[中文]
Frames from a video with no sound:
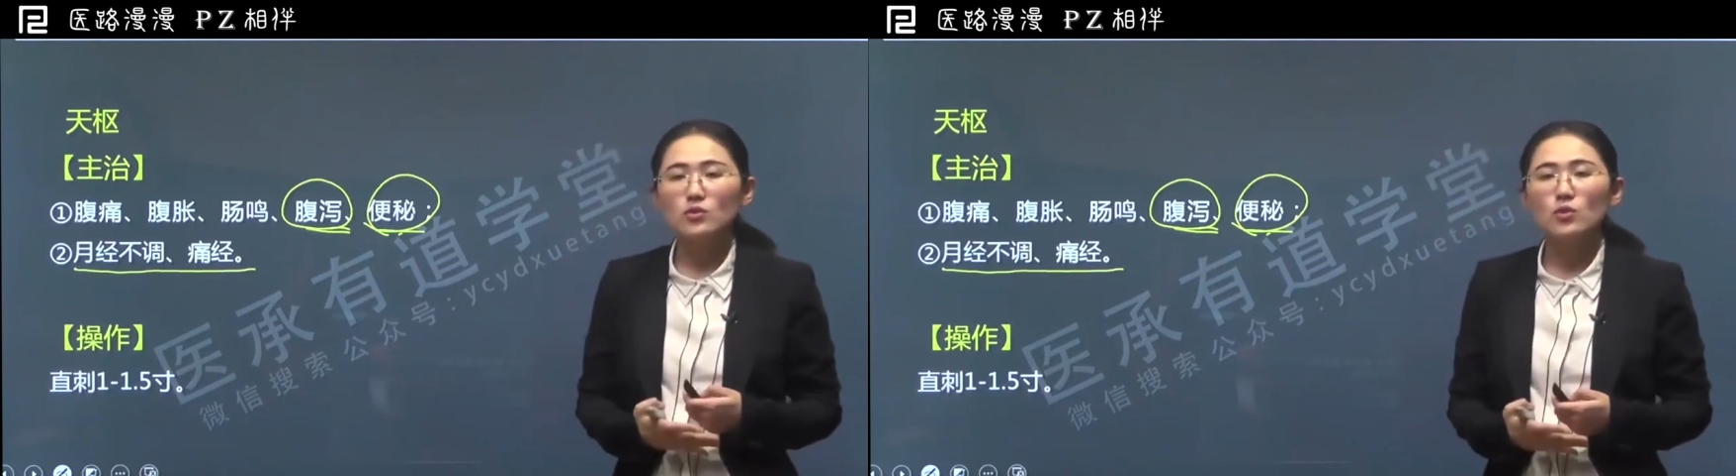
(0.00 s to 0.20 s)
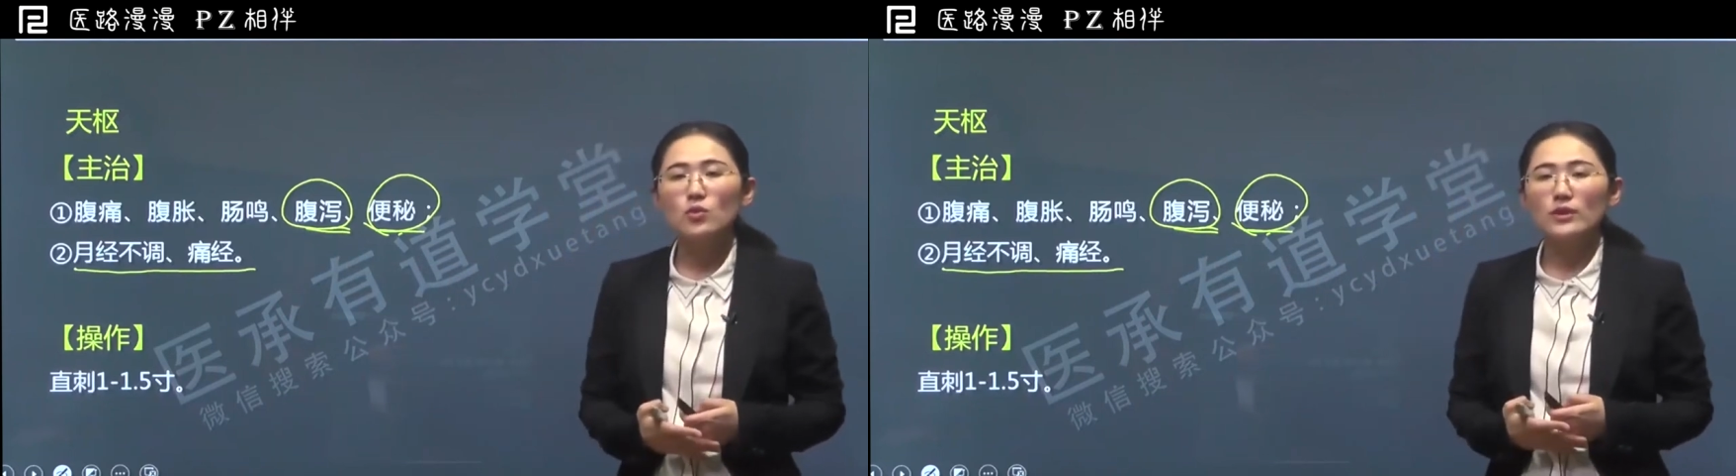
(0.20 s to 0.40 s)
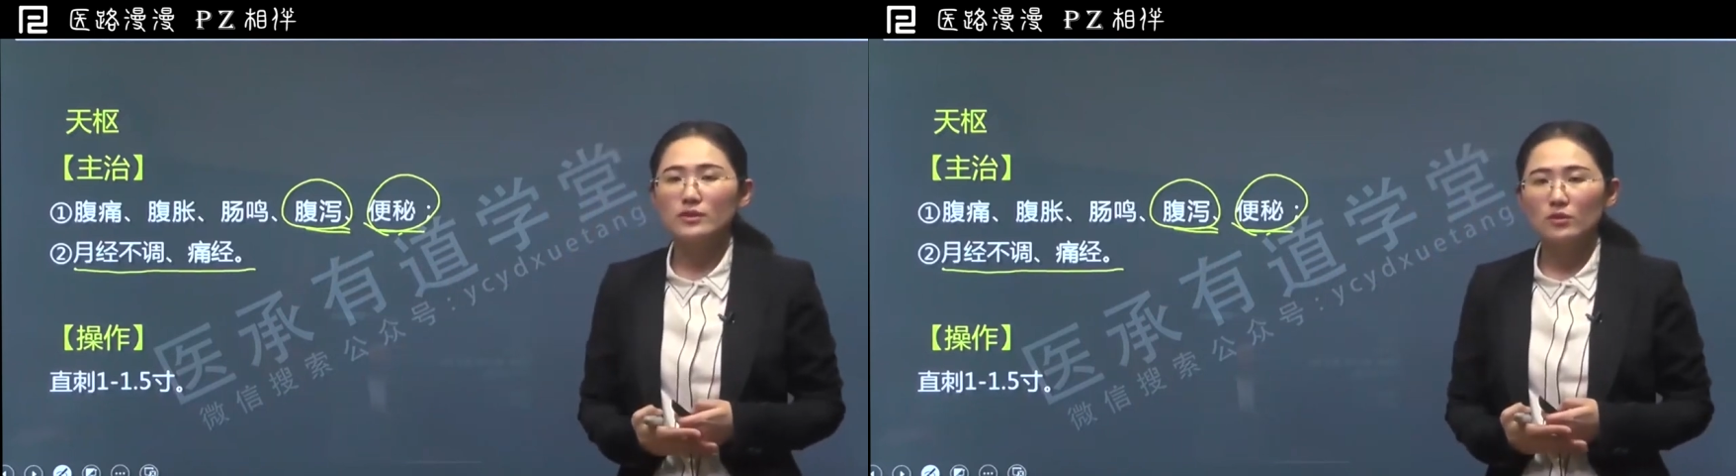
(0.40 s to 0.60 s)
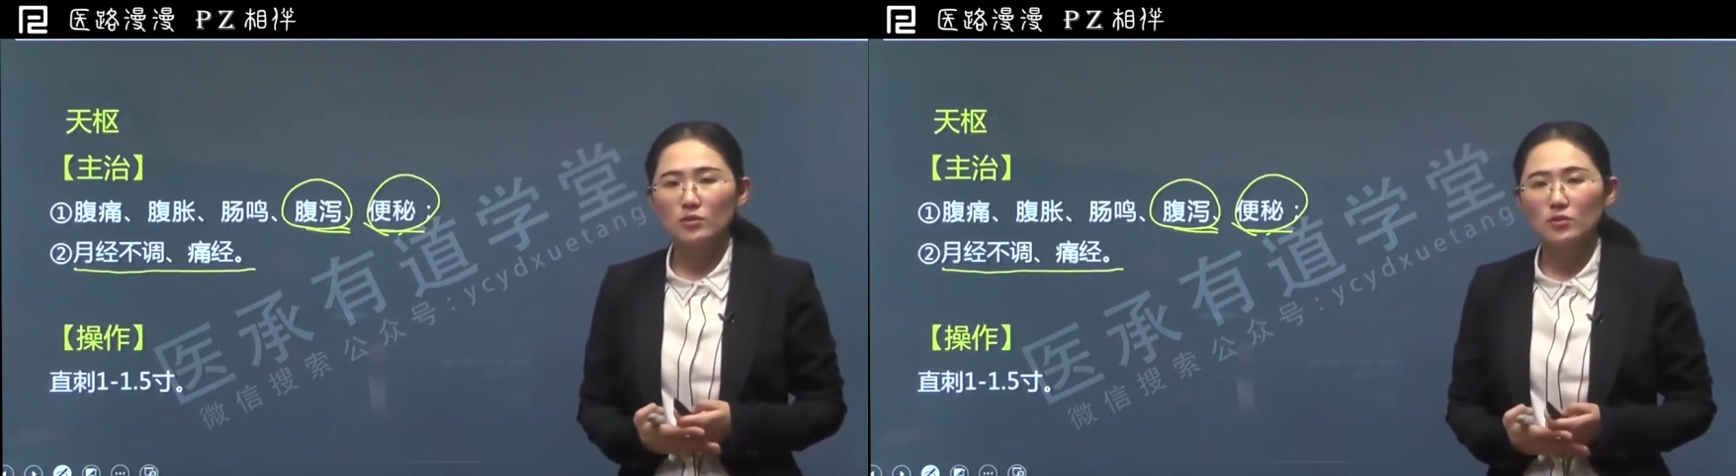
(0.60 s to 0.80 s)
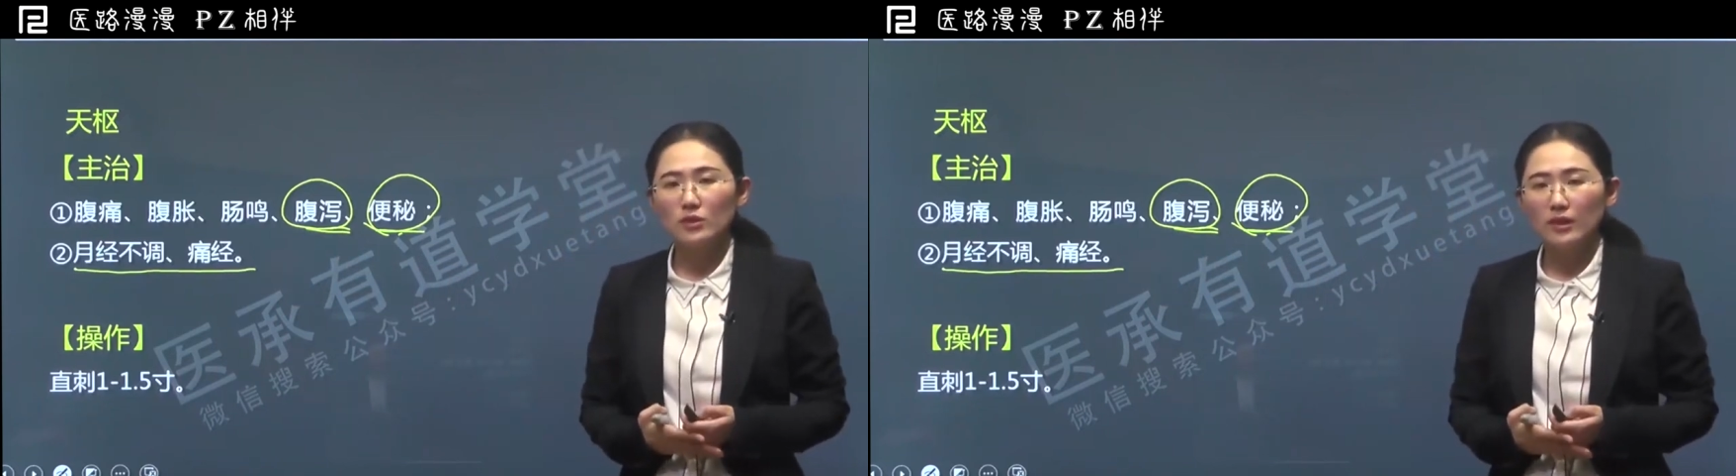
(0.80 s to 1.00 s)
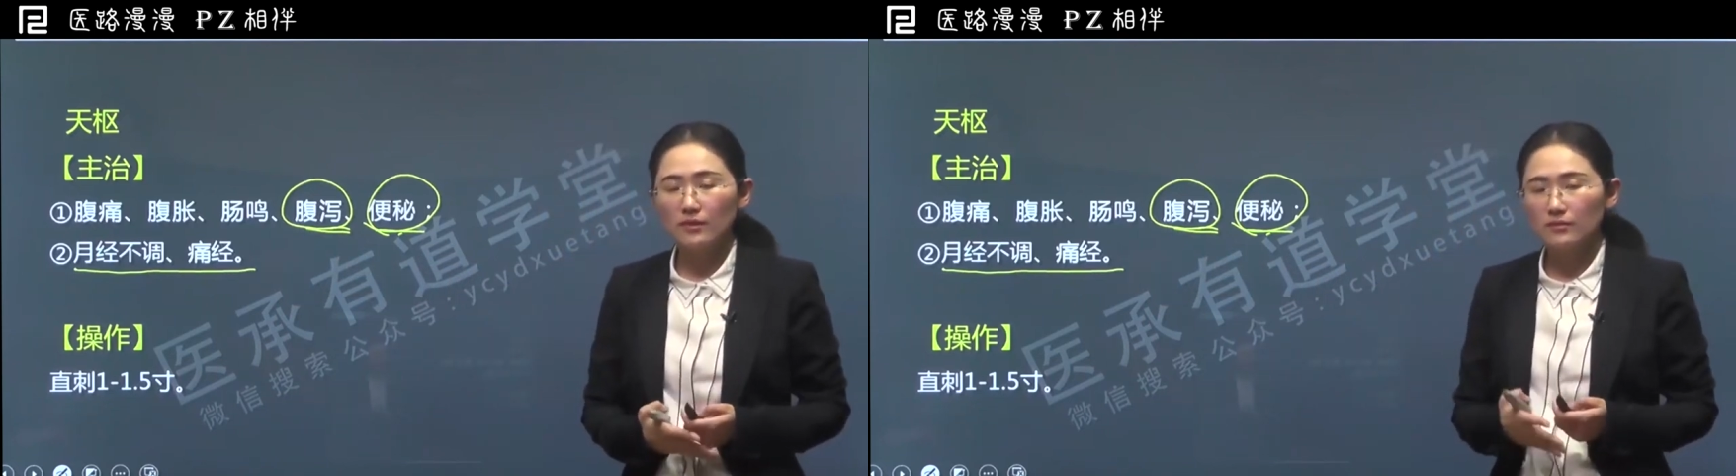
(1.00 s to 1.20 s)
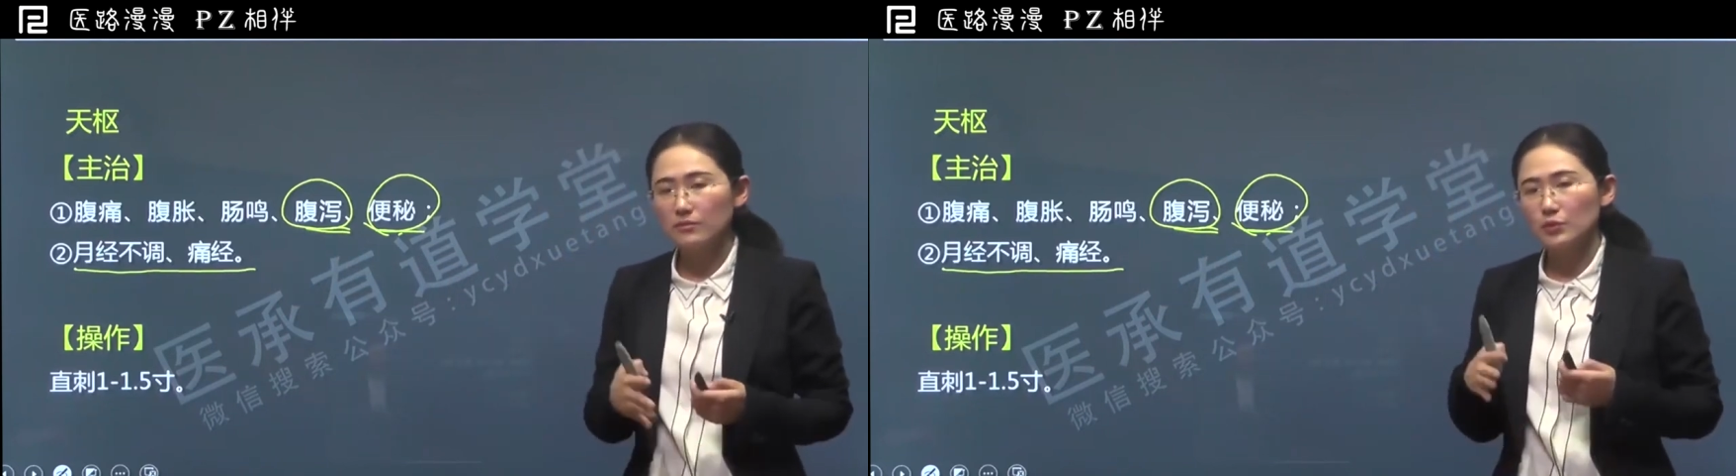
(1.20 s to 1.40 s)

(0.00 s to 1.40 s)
宫、卵巢的功能，